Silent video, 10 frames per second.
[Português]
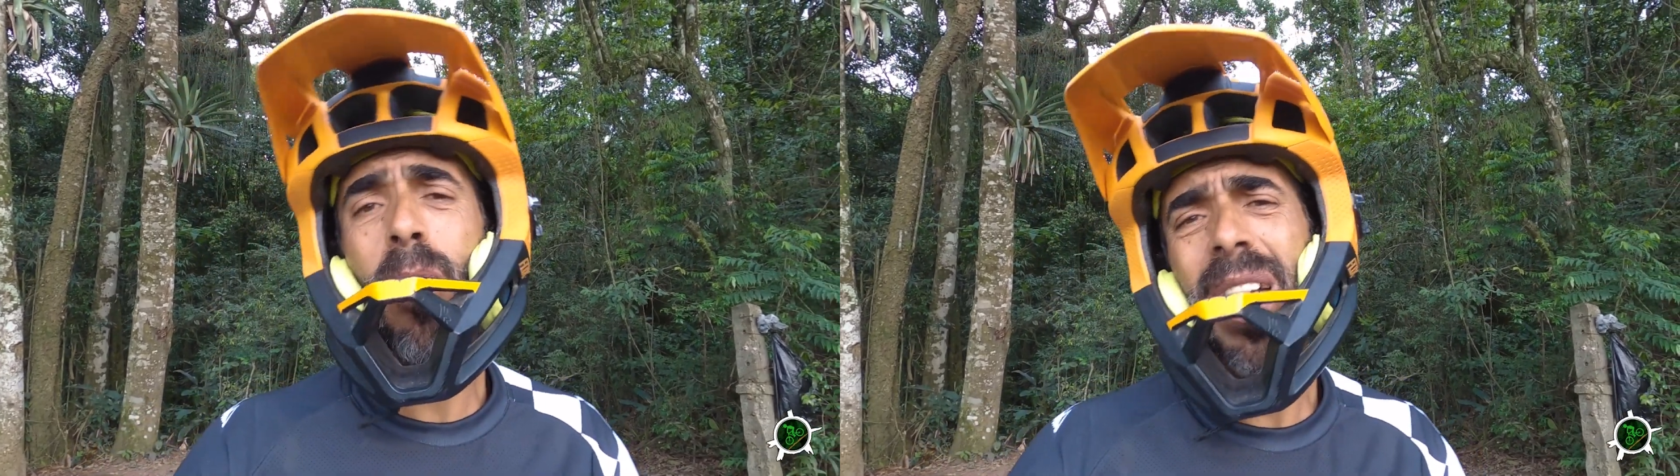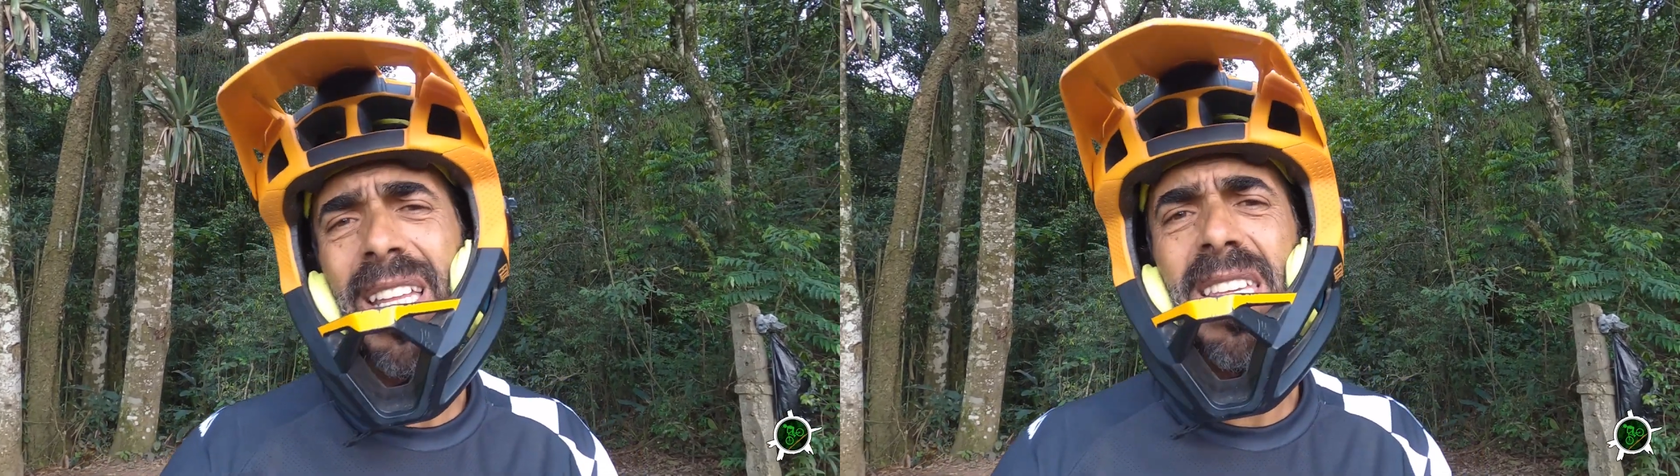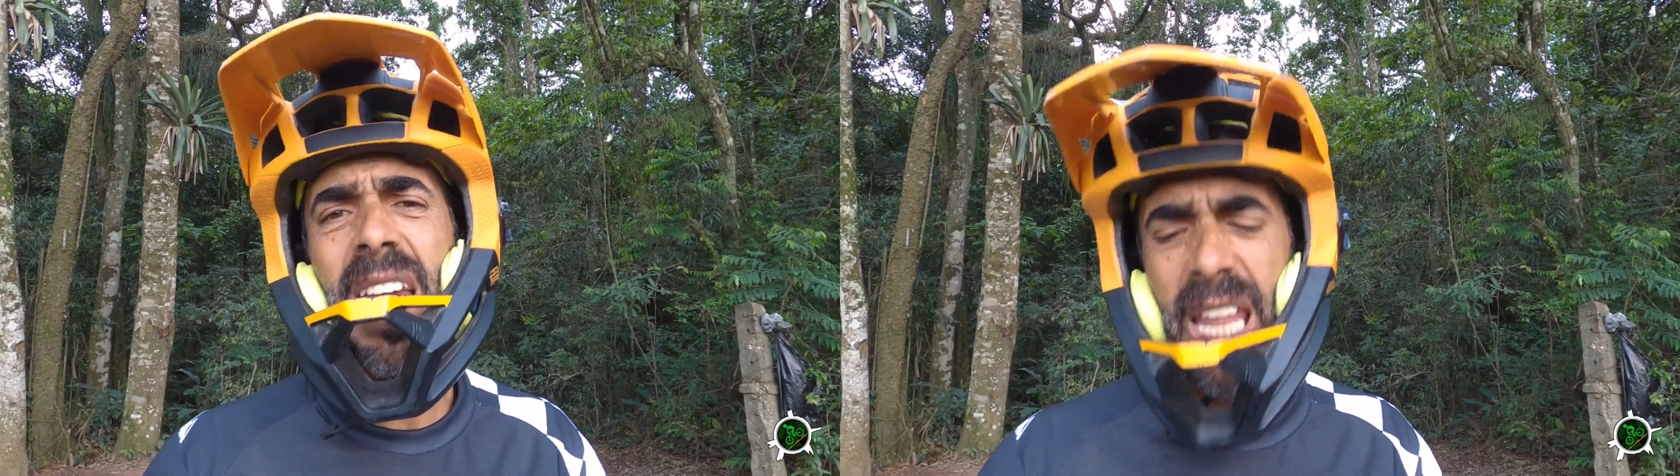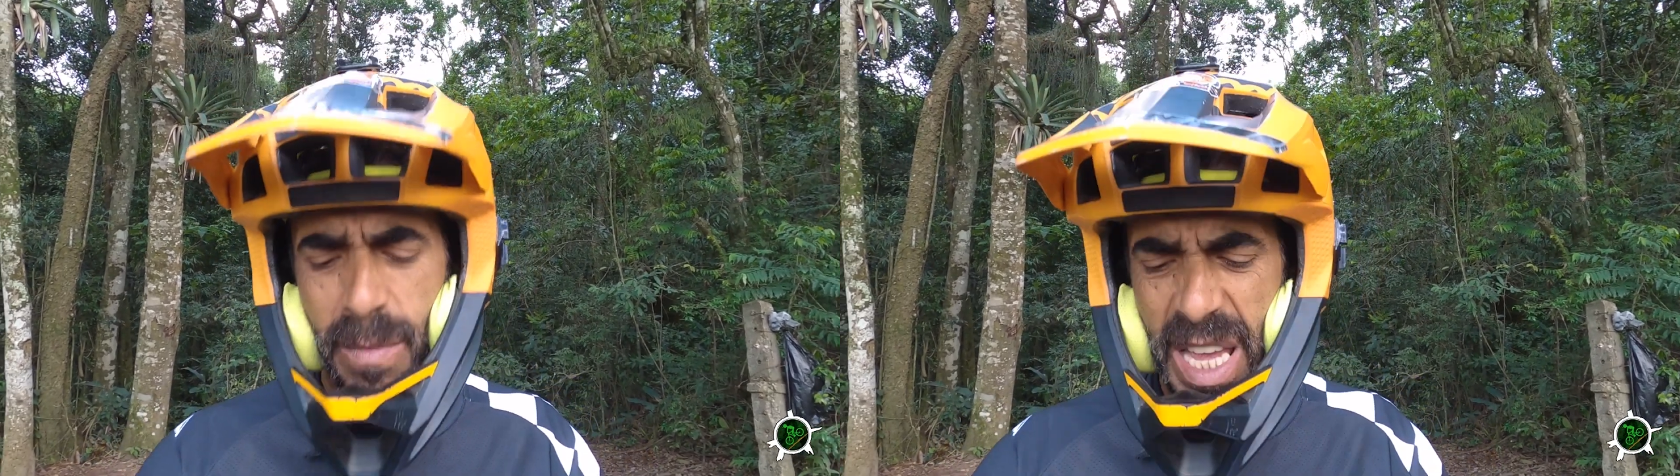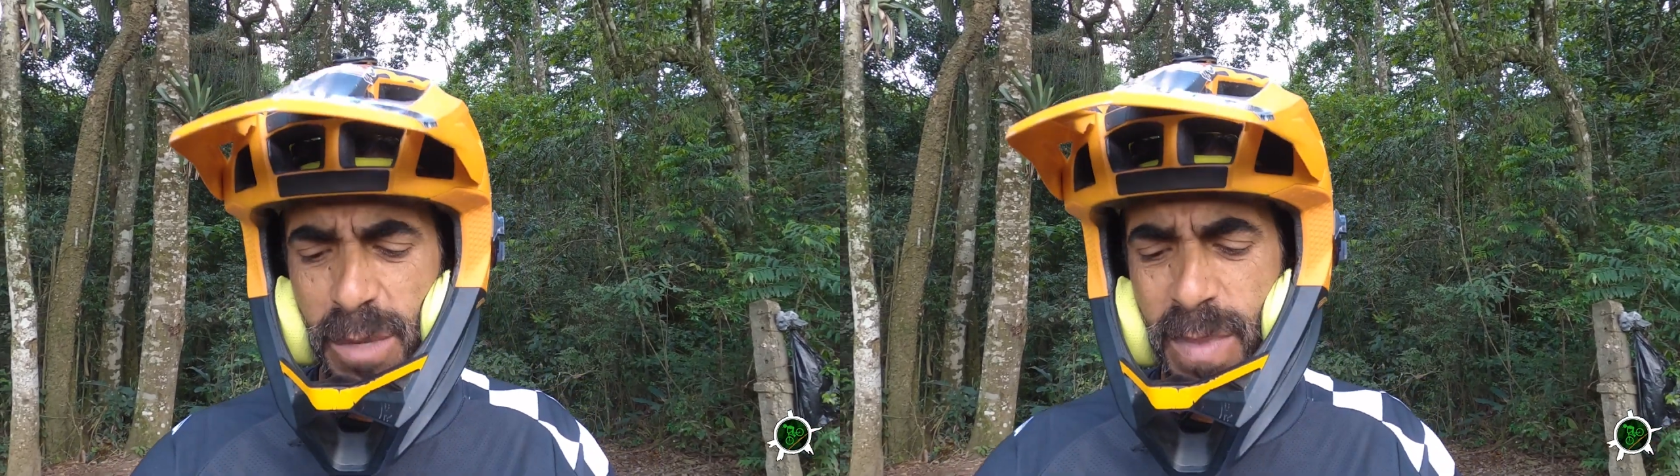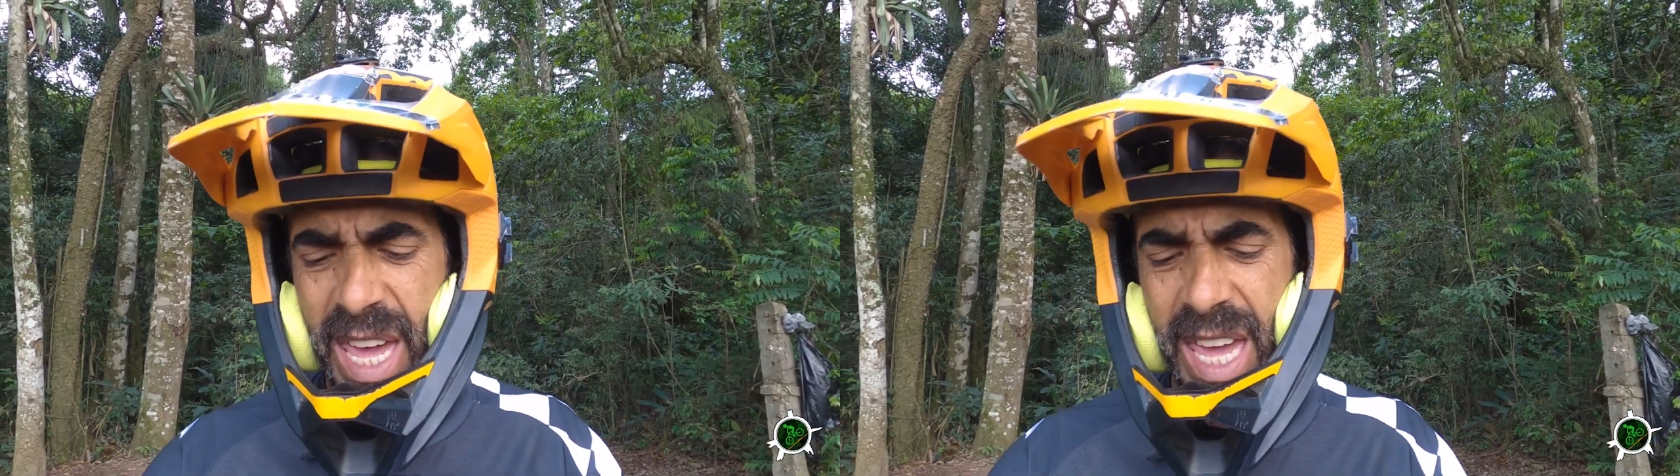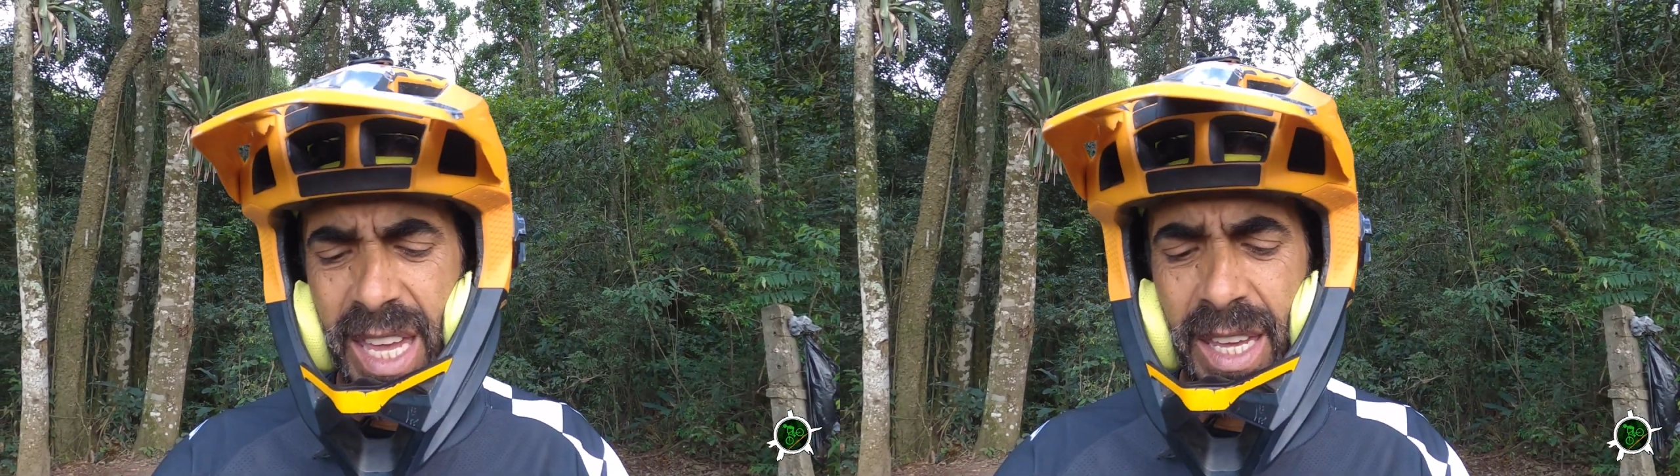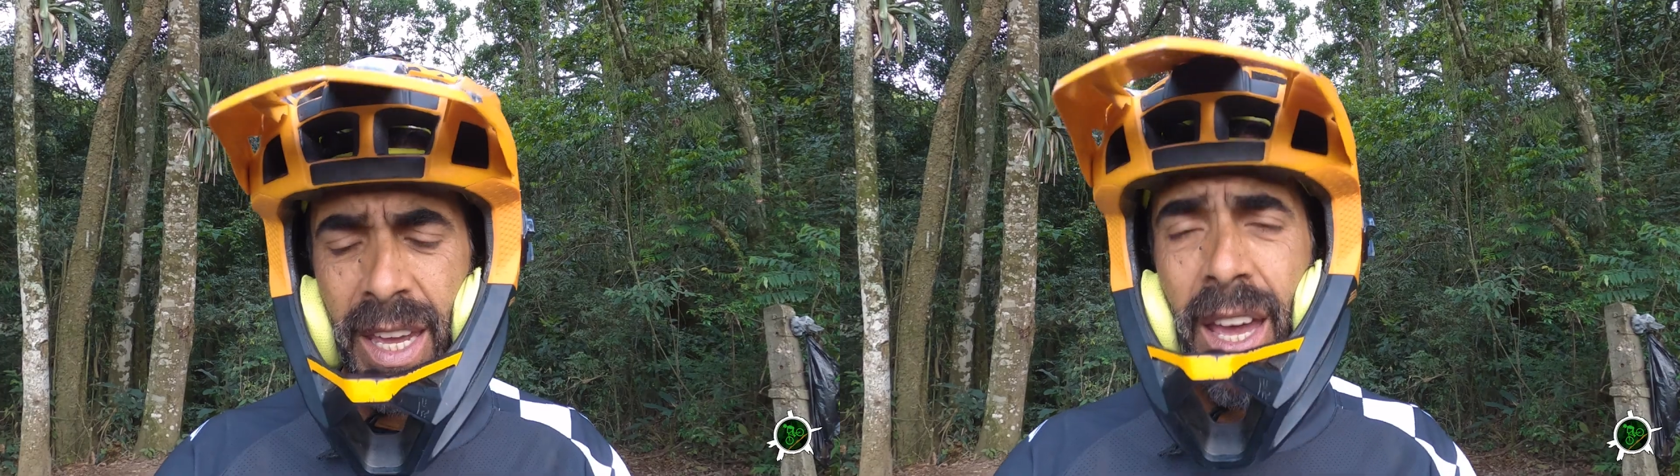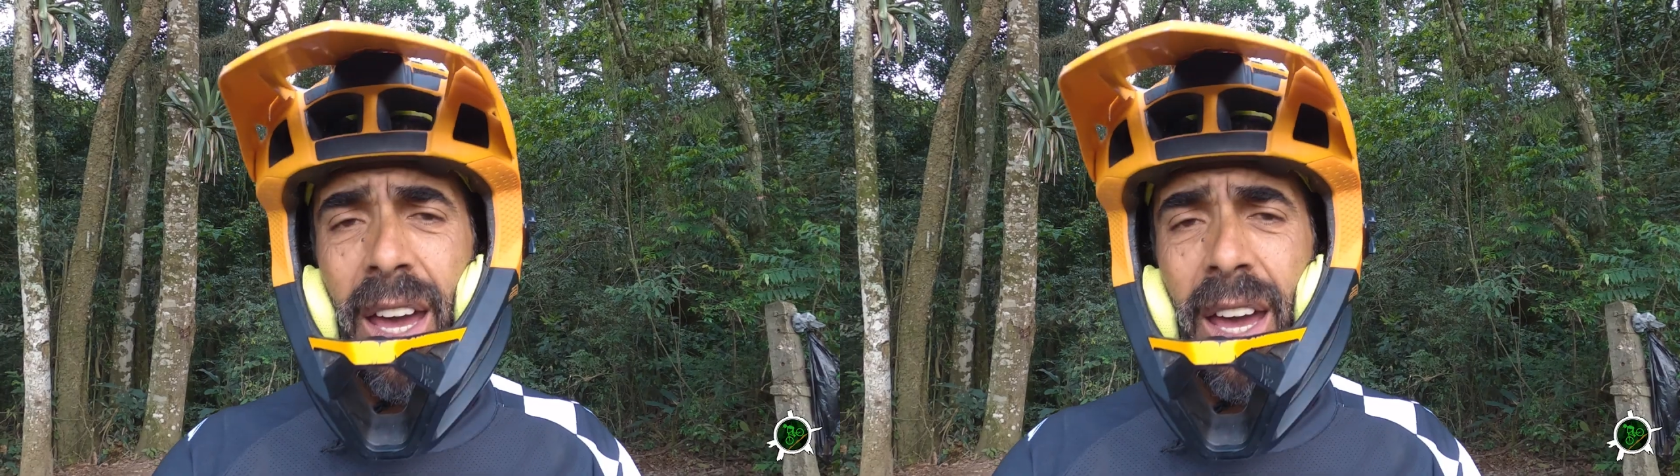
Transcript: a quarta sem lei, mas bem